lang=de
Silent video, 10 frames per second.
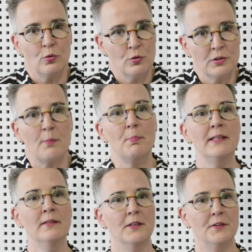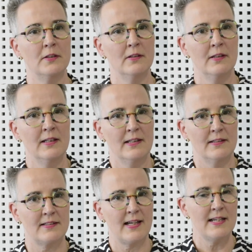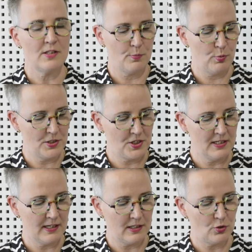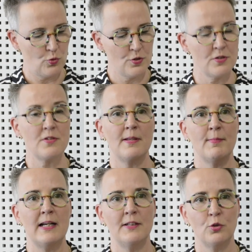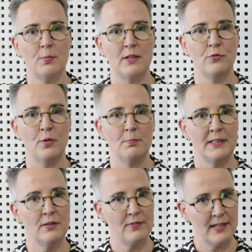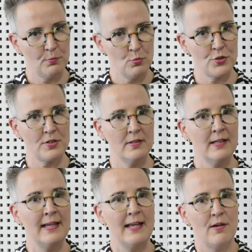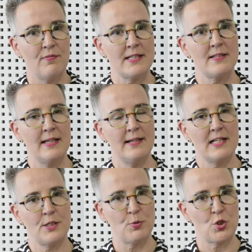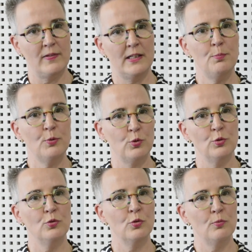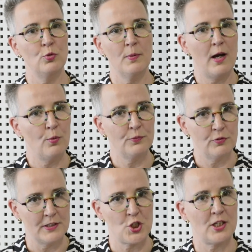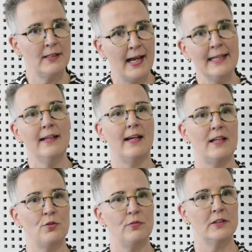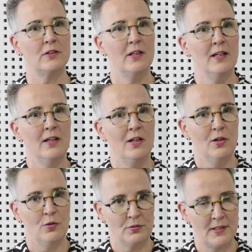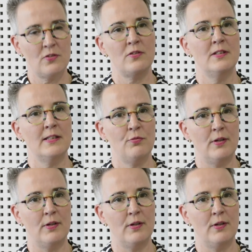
unterbindet. Das heißt, die Politik hätte höchstens einmal darüber informiert werden müssen, was denn als Beschwerdebegründung überhaupt von der Stadt eingereicht wird. Und das ist nicht der